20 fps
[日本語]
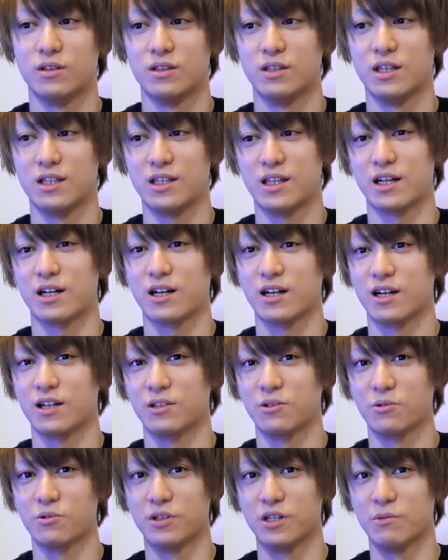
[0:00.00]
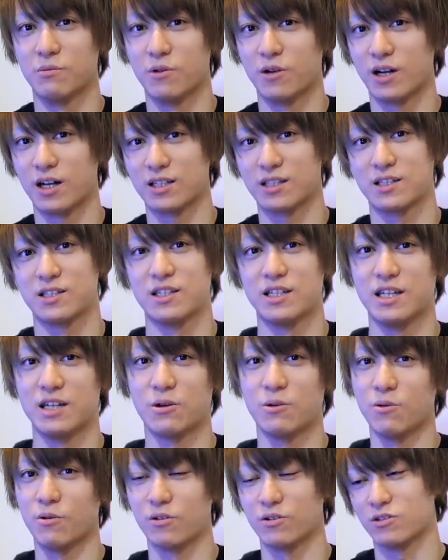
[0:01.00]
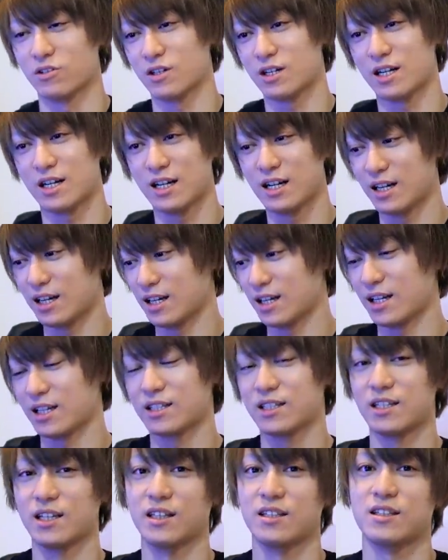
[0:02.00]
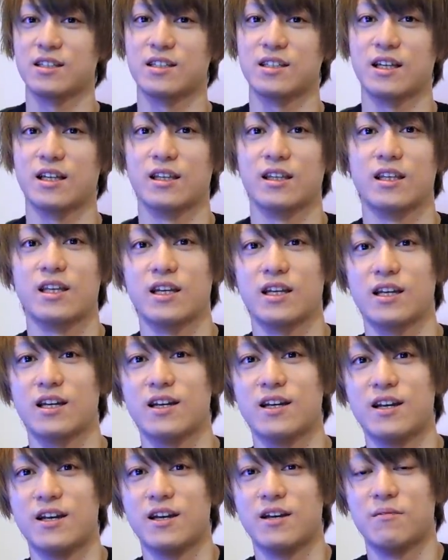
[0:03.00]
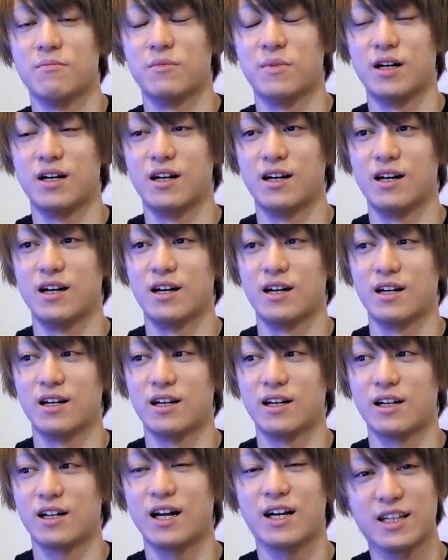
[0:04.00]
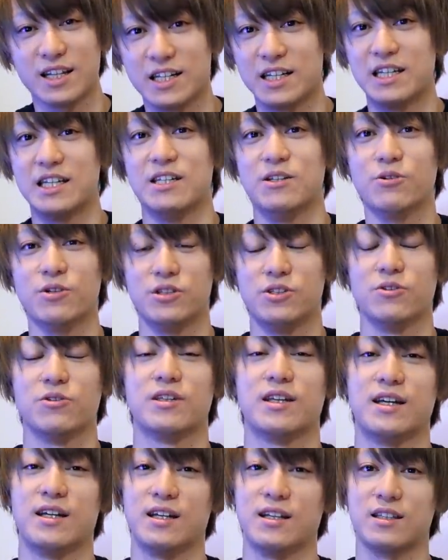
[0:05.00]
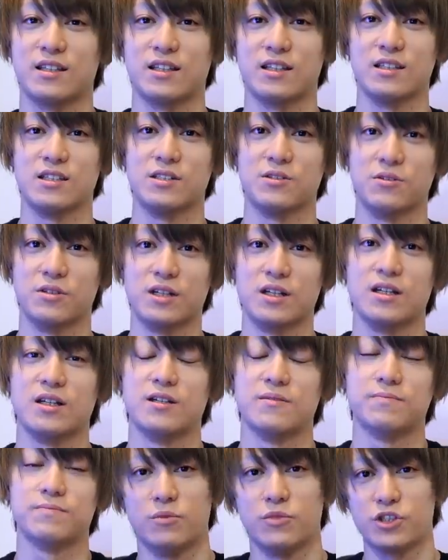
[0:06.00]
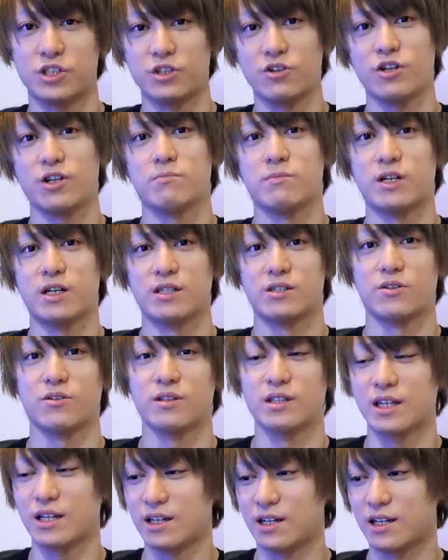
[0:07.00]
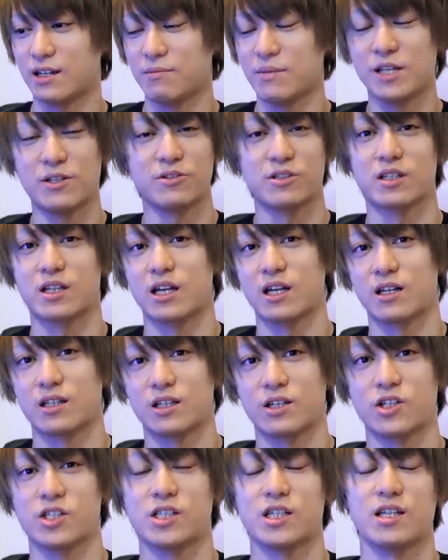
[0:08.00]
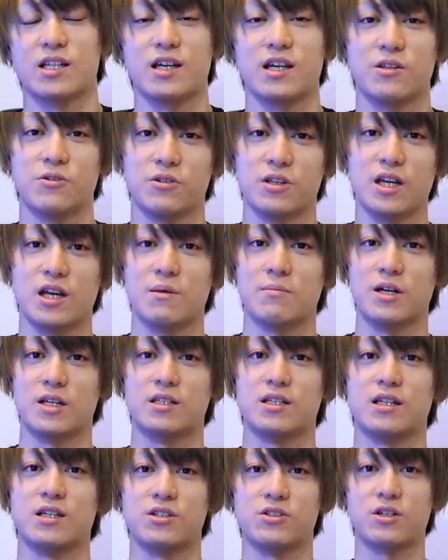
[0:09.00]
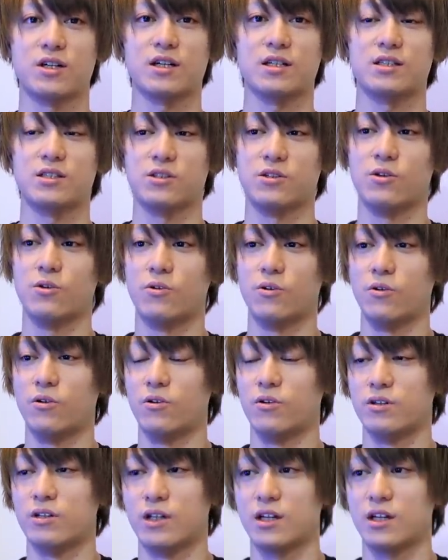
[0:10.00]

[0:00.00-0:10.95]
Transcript: 出てから特にもうがっつりこうグワーってやってたんで、まあかなりひどい状態だったんですよね。もちろん今はそんな目の使い方はしてないので、まあ選手活動を